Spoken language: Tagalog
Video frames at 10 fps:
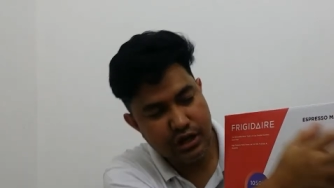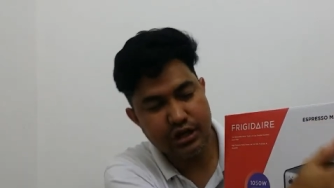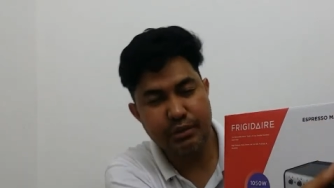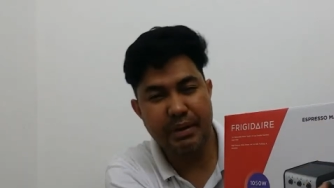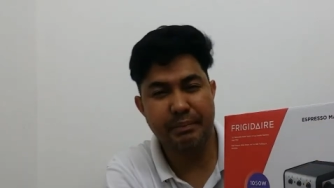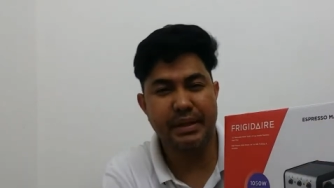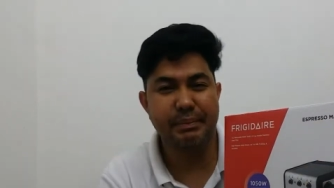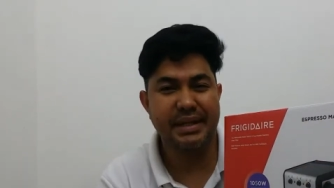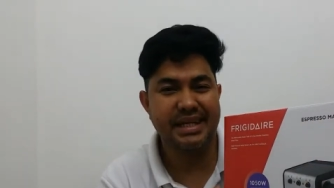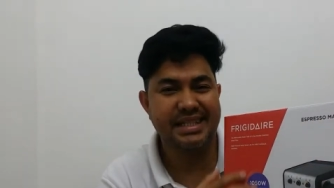So, pang
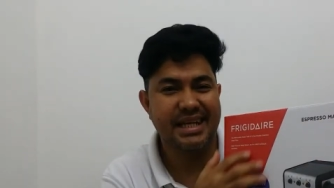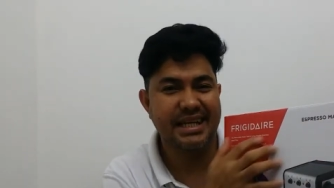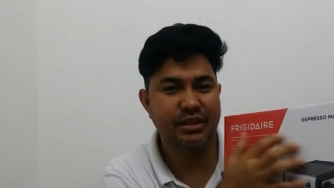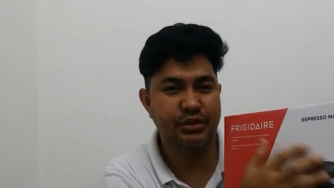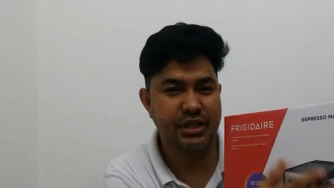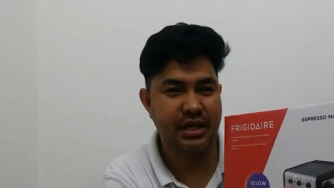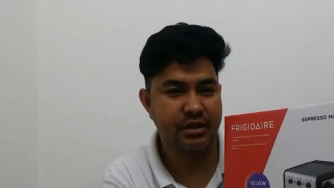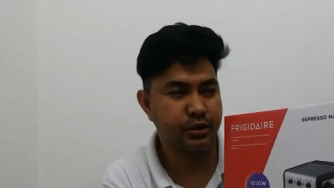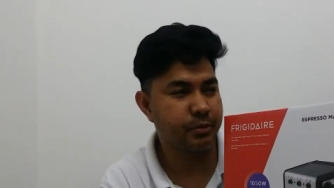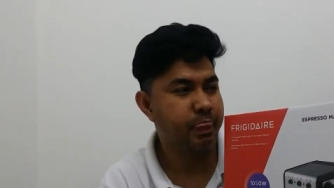Pilipinas talaga to siya.
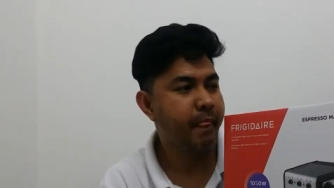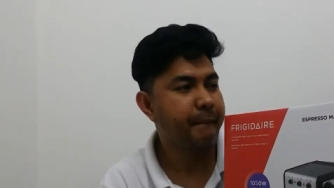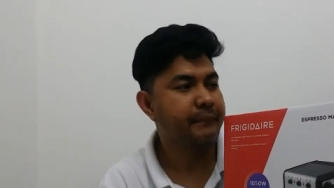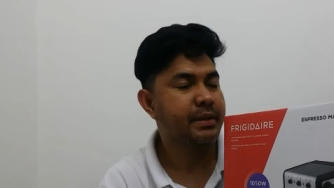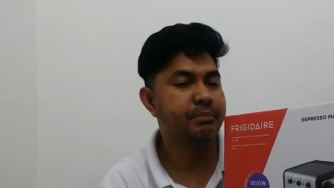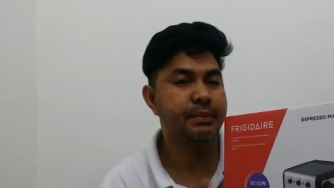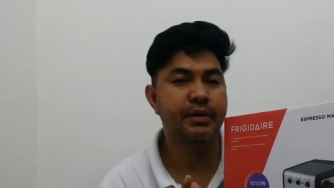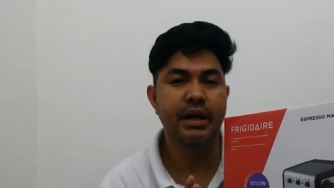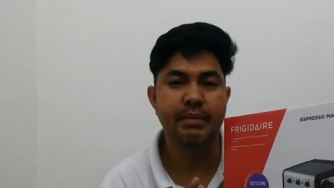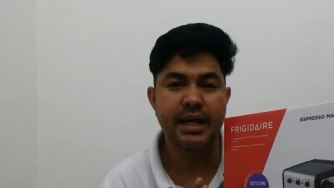So,
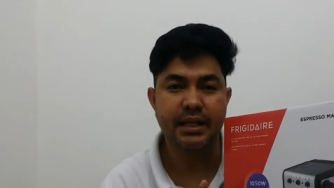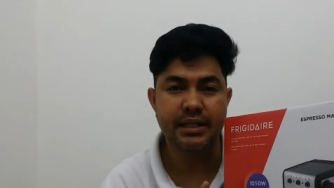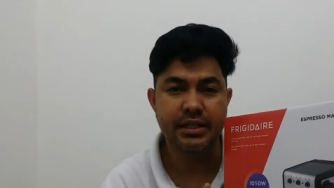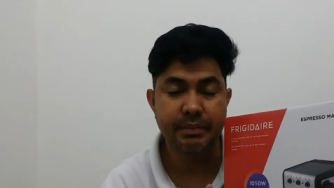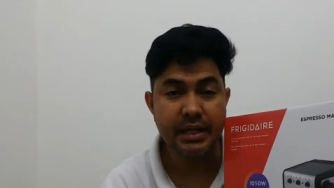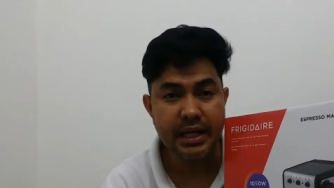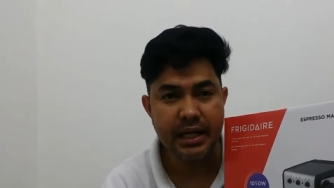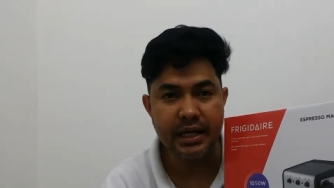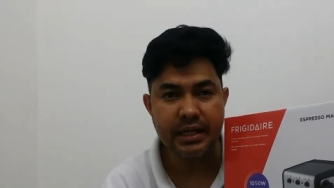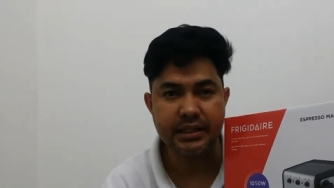before naman natin siya
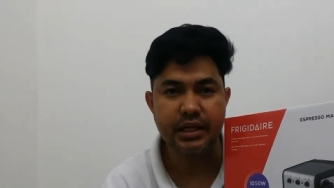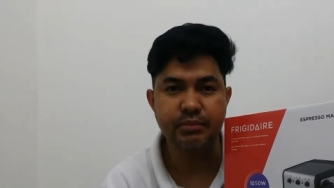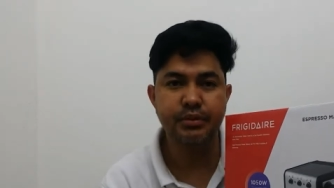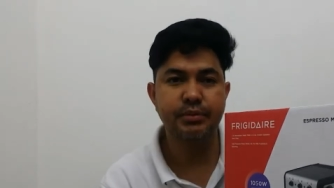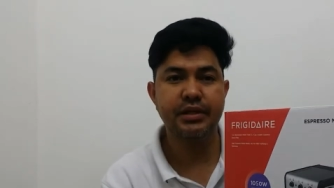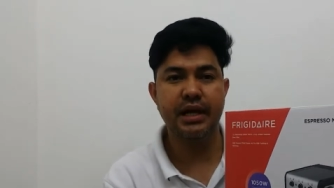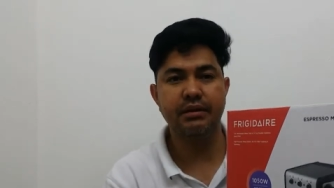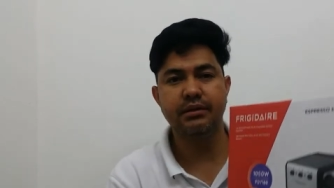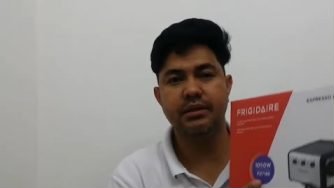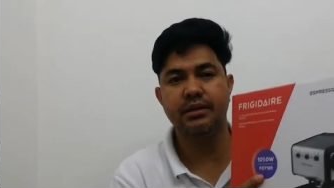binili, nagtanong po muna
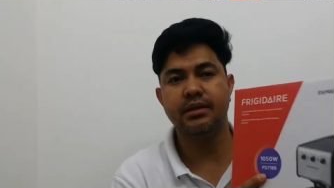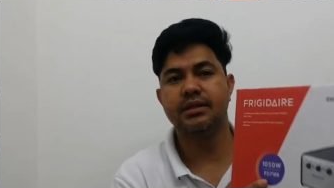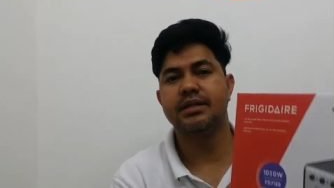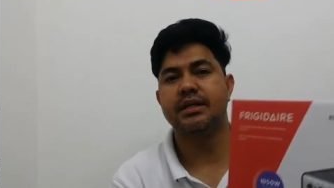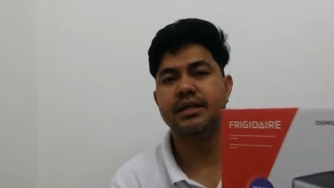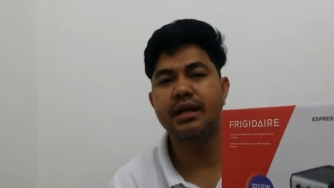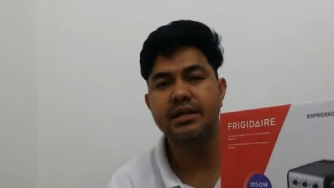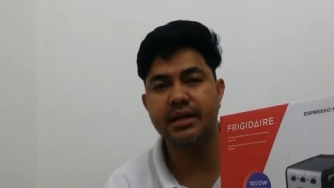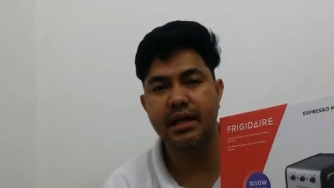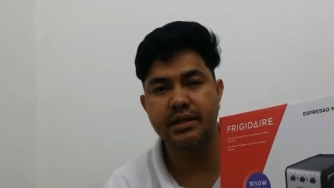ako doon sa
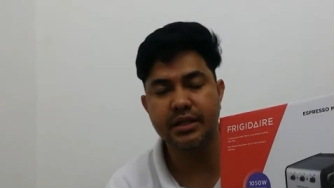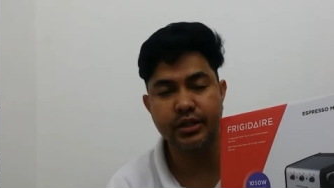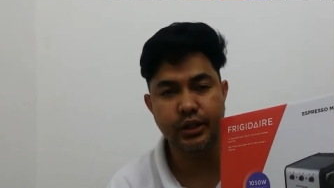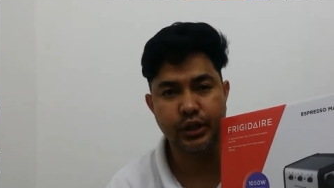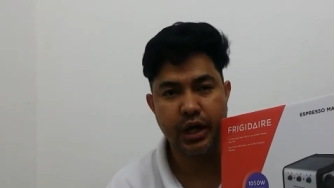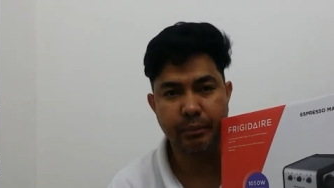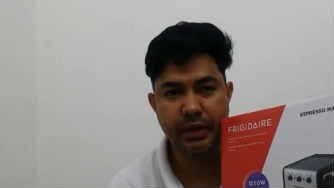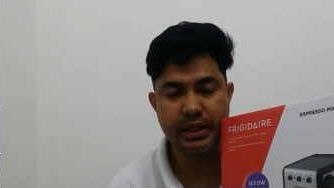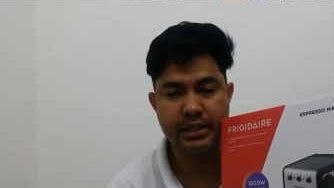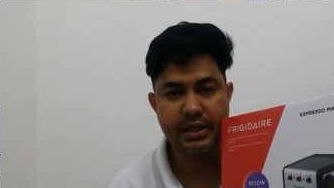sales lady kung uh,
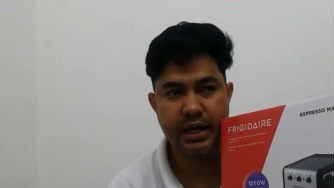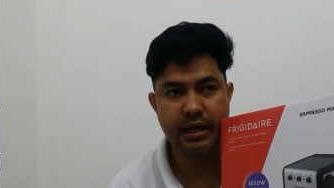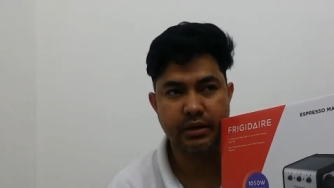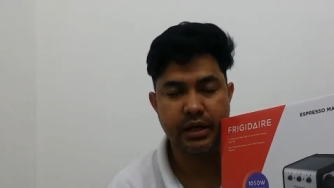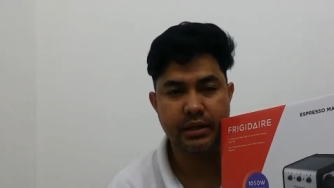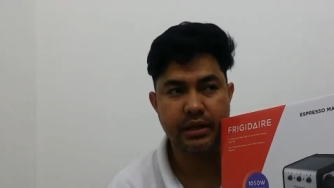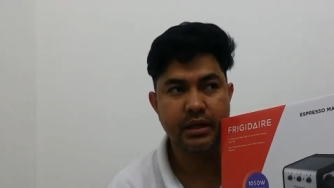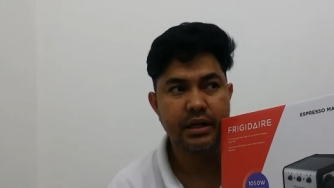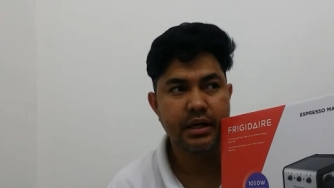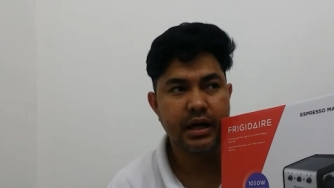pwede siya or at
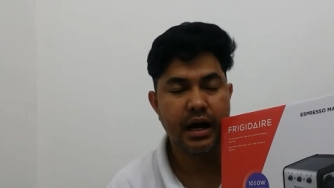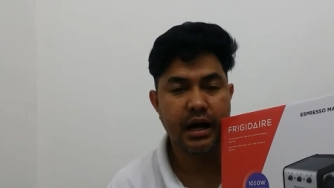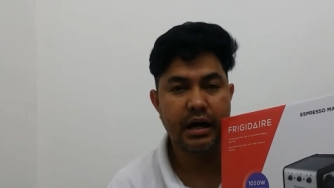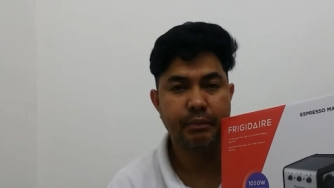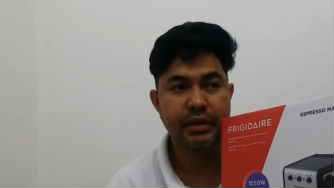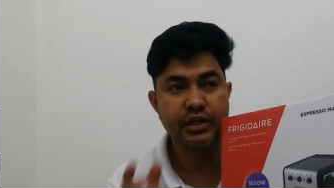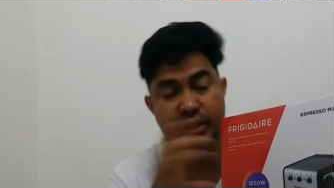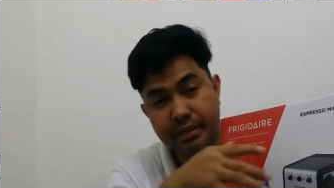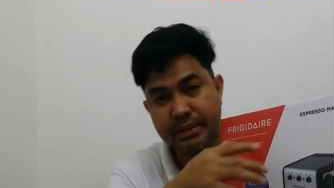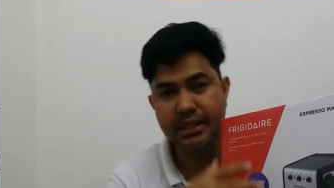uh, pwede
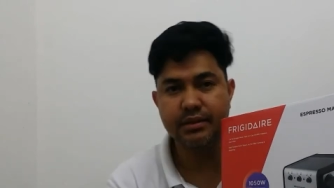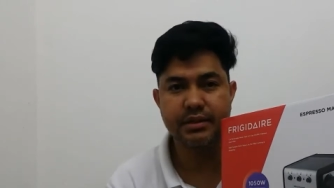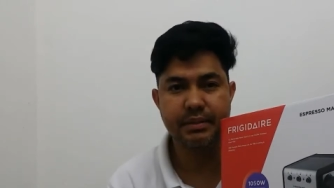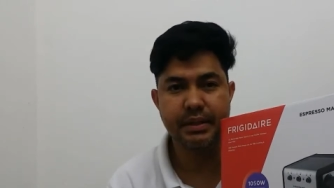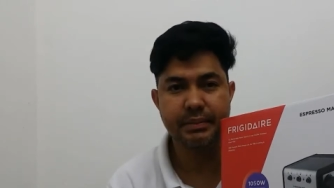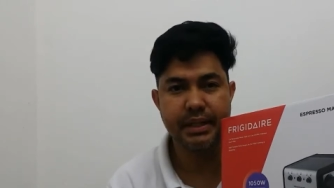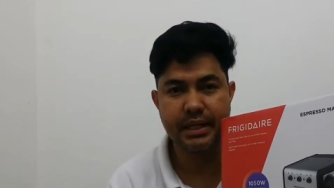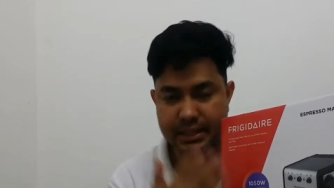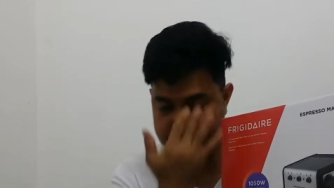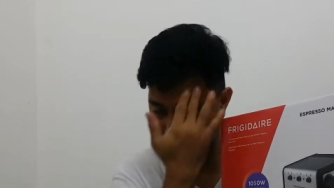siyang gamitin doon sa
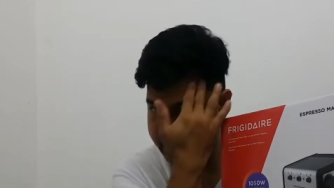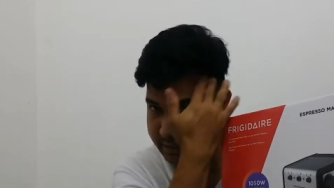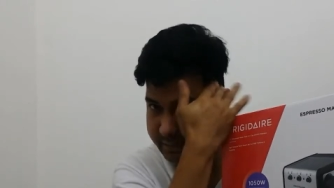Pilipinas,